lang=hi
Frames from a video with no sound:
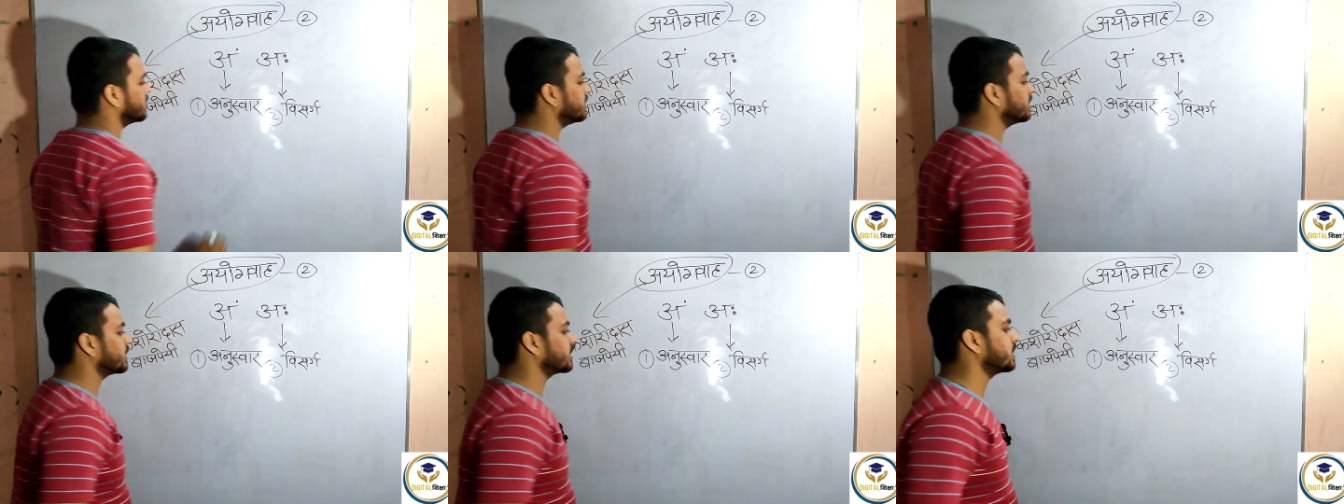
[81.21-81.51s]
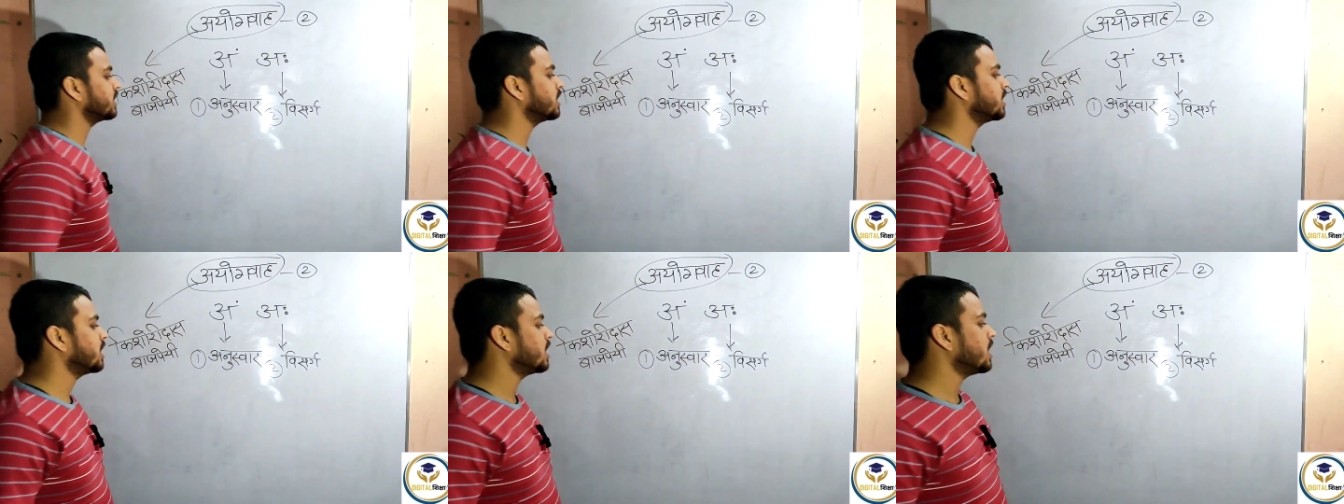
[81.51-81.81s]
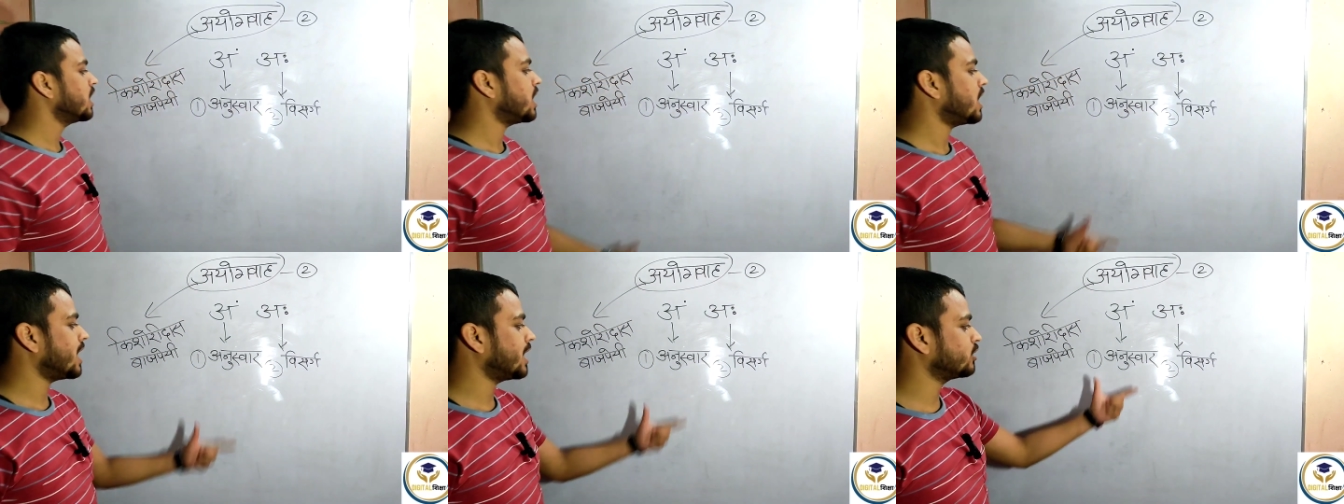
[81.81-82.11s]
ठीक है
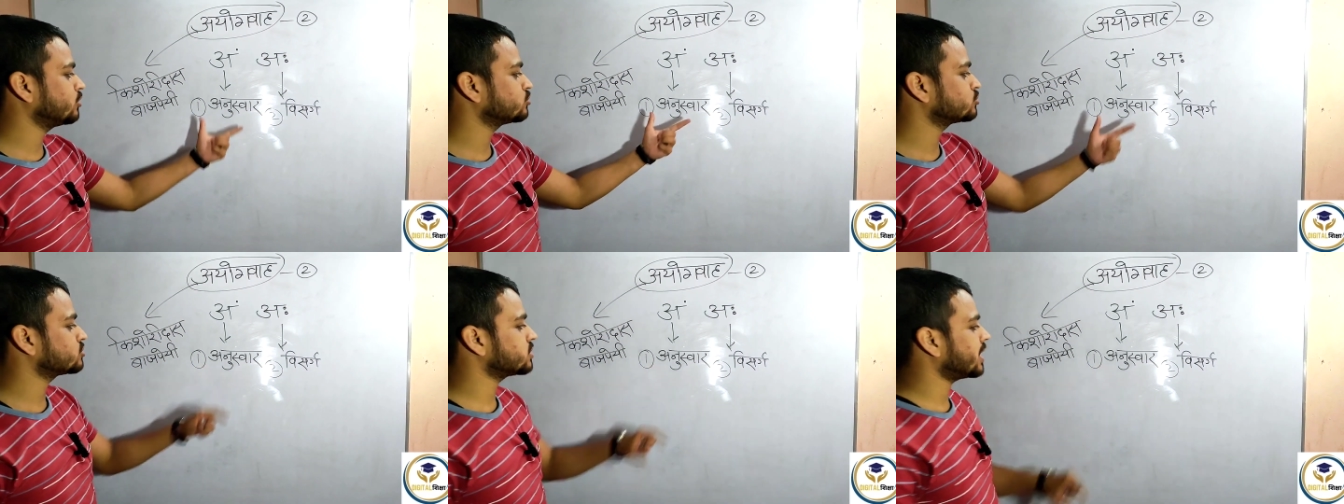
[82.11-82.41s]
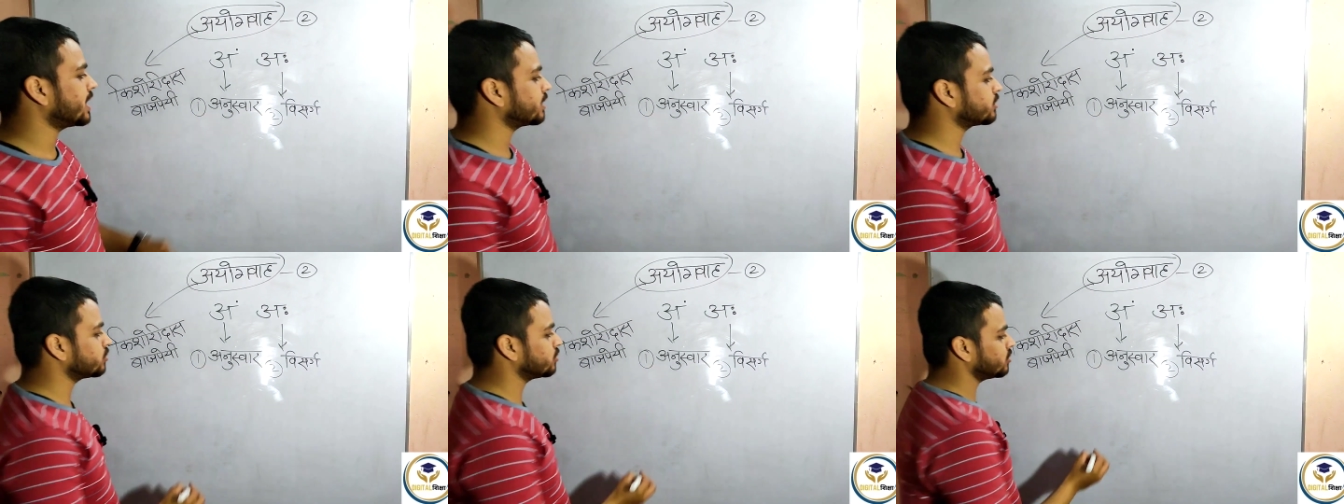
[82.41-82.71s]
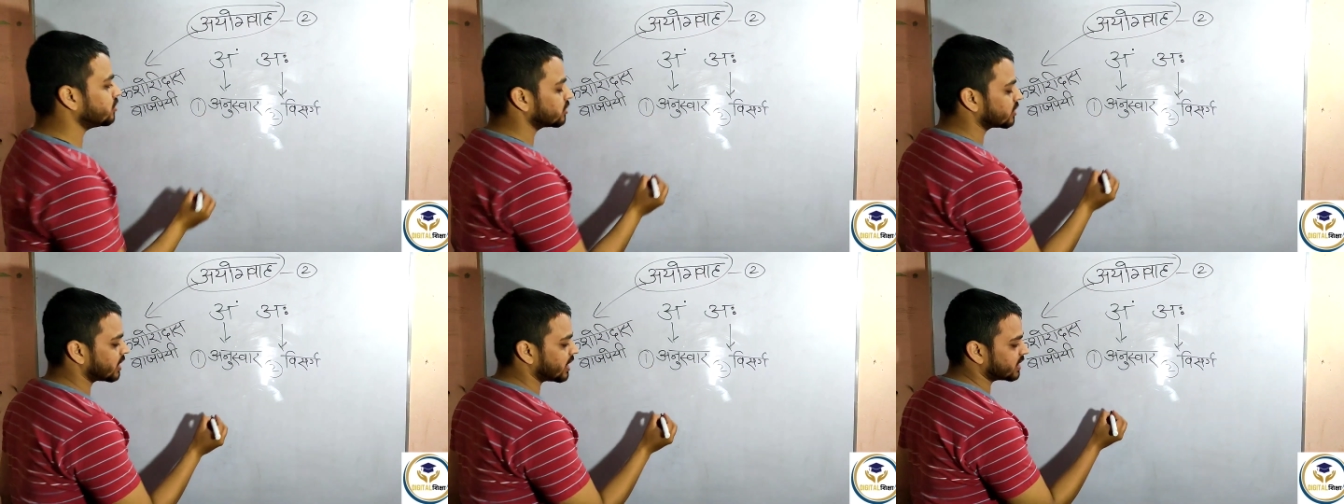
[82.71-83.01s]
अनुसार
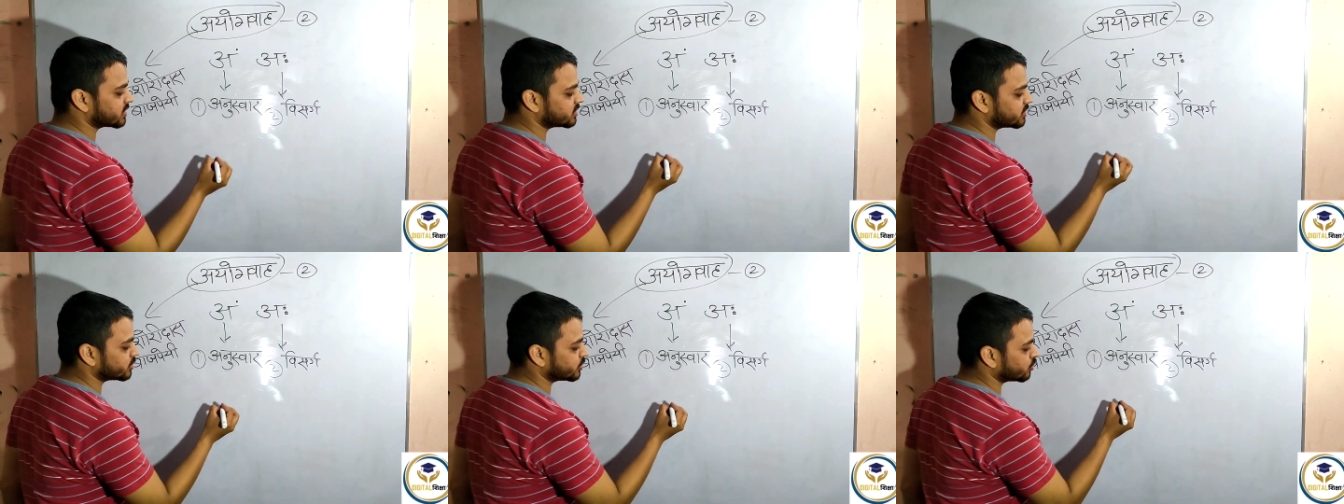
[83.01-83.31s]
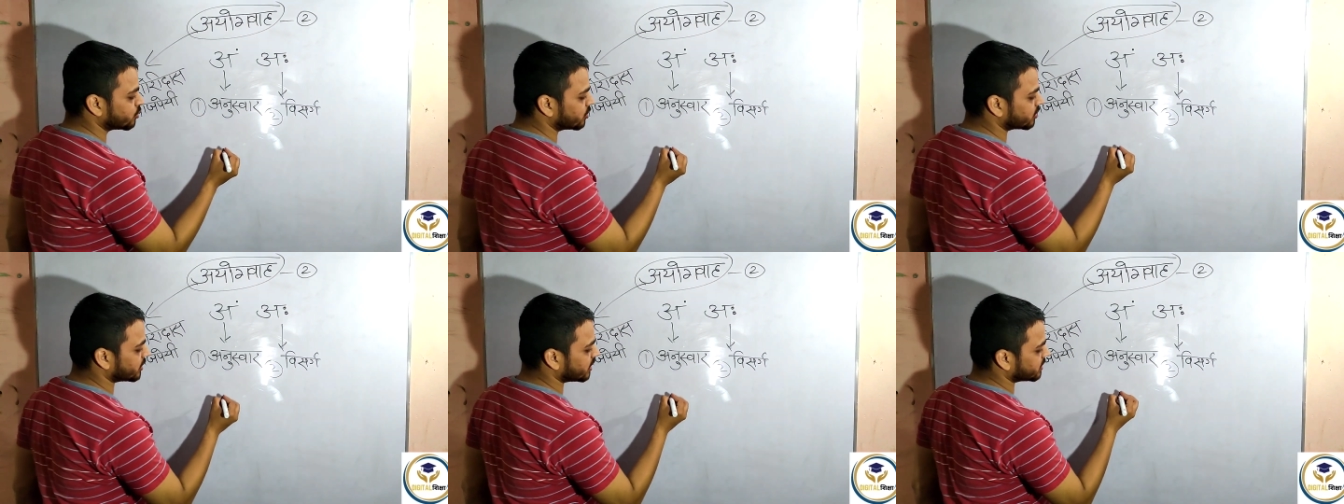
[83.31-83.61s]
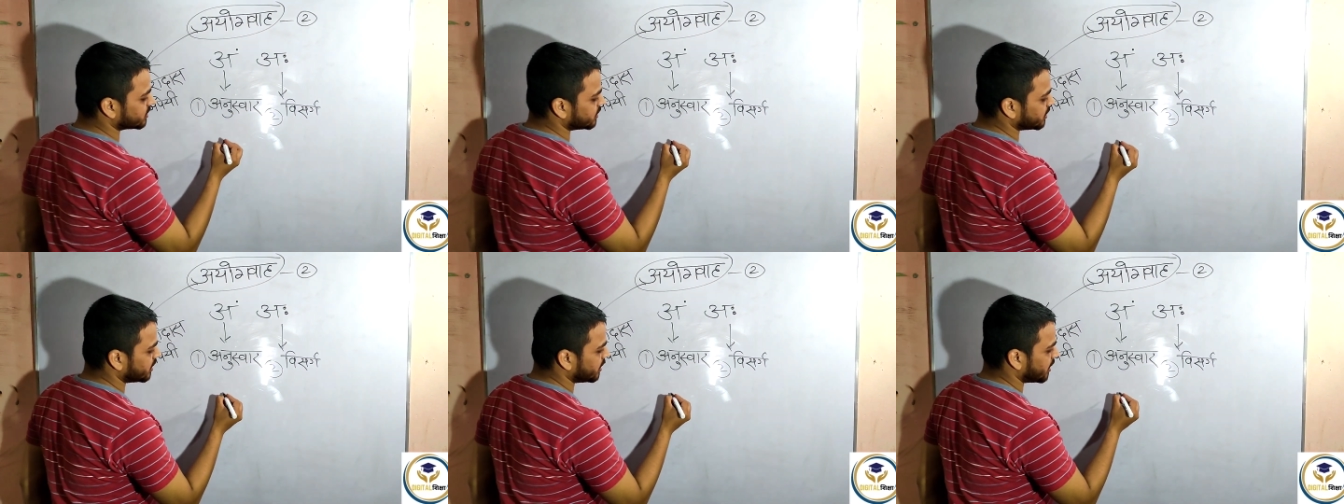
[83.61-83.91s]
को कैसे डिनोट
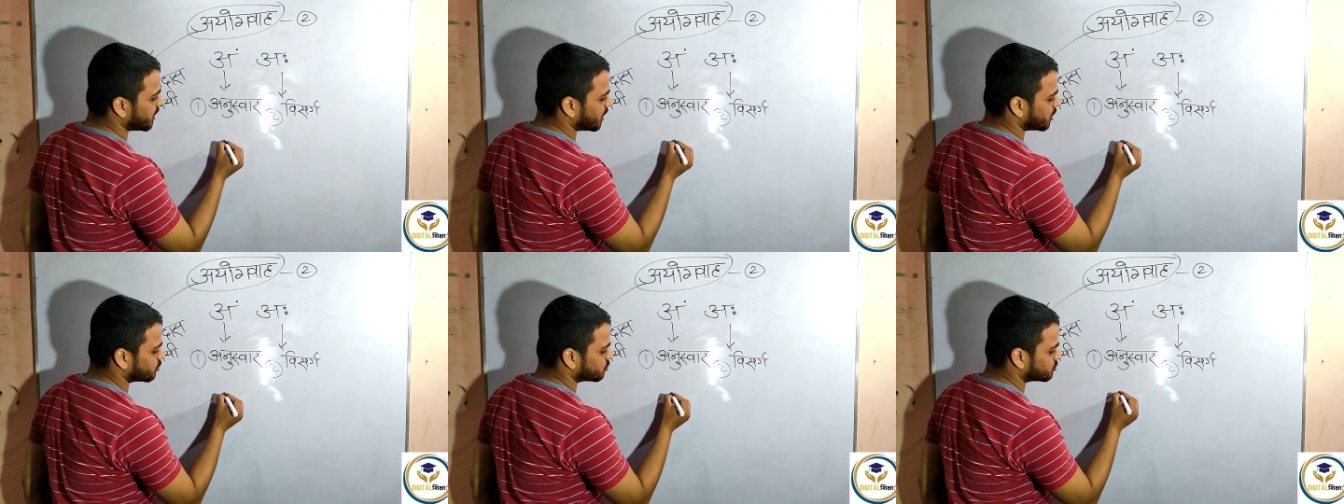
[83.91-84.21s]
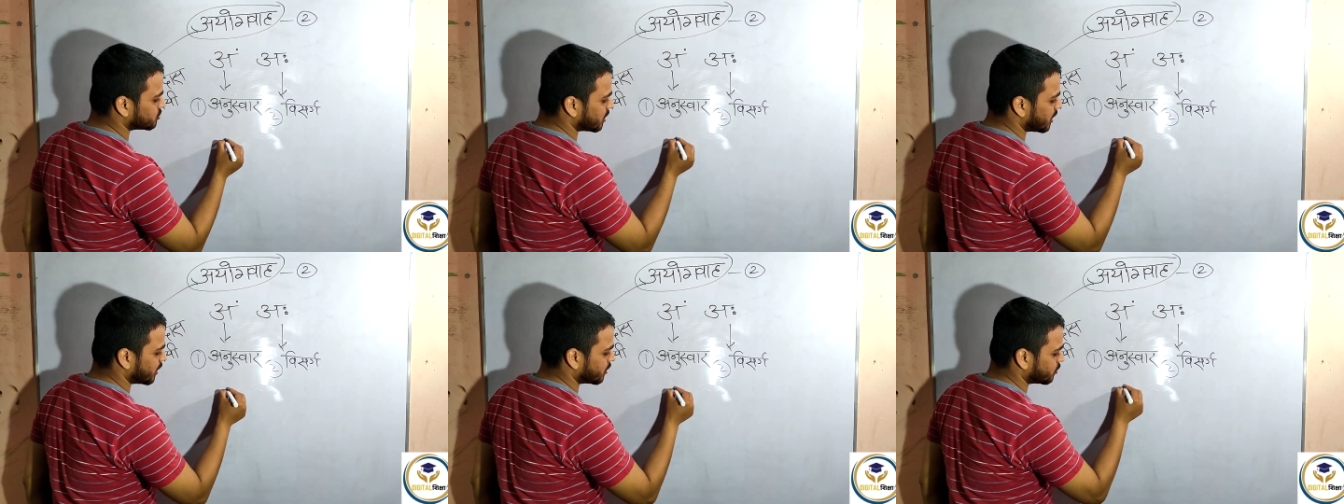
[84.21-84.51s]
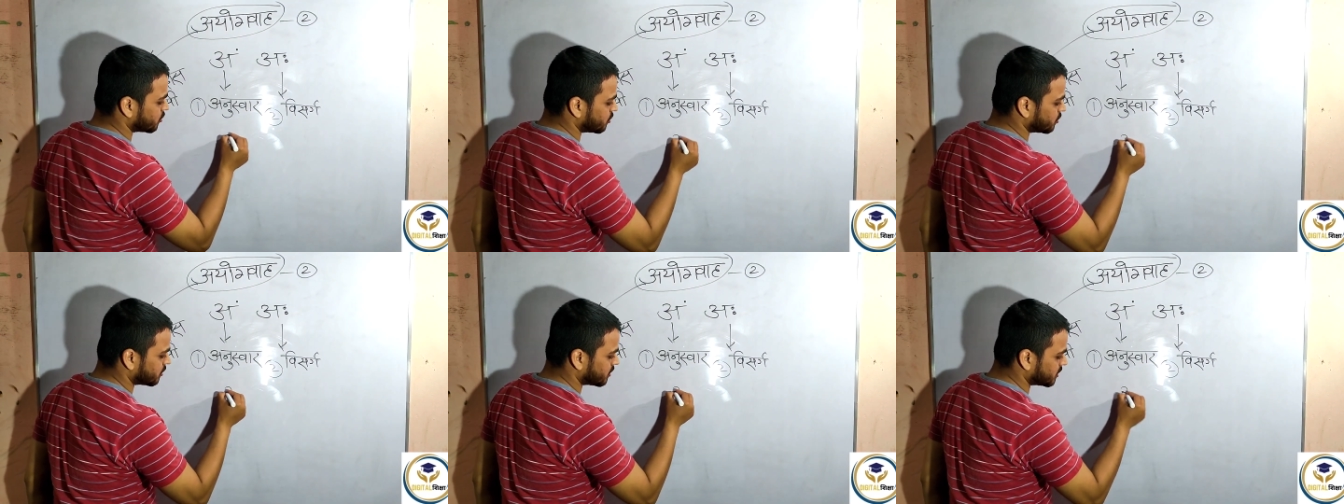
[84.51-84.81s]
करते हैं
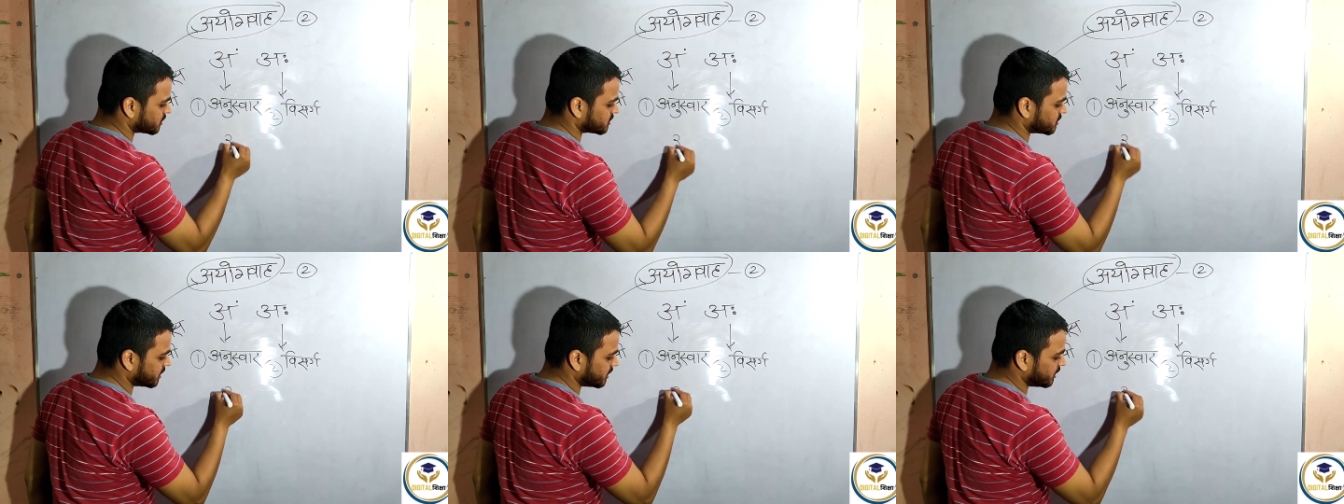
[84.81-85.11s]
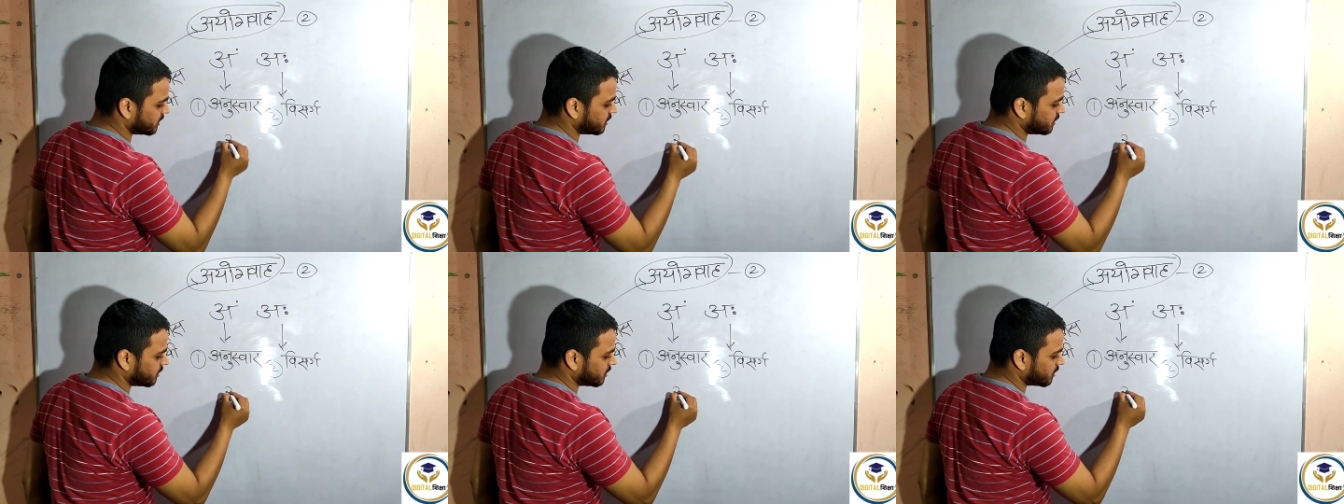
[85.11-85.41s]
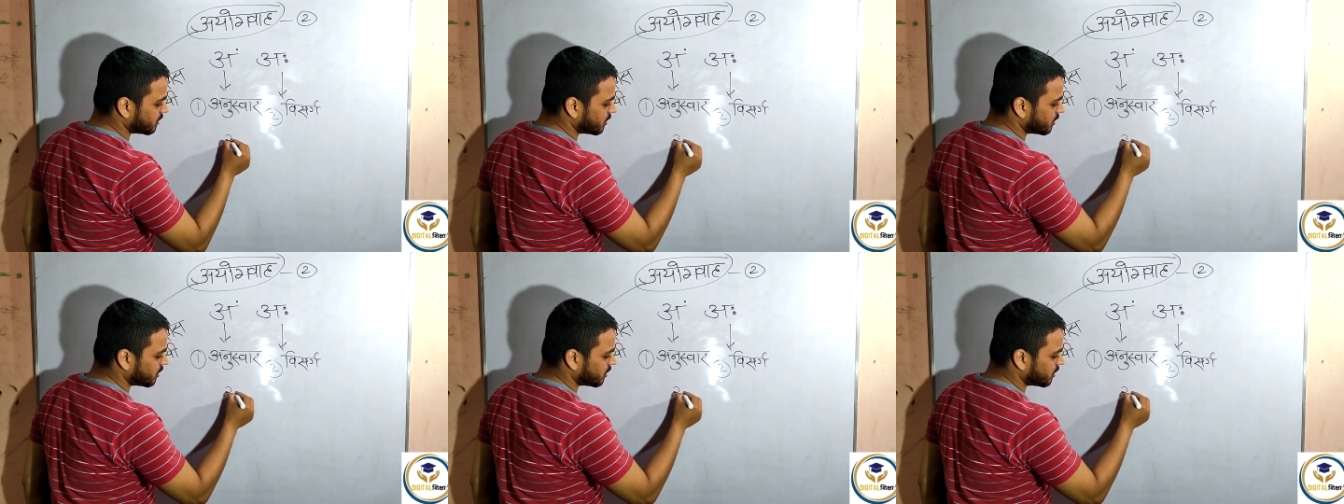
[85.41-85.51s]
अनुसार को किसी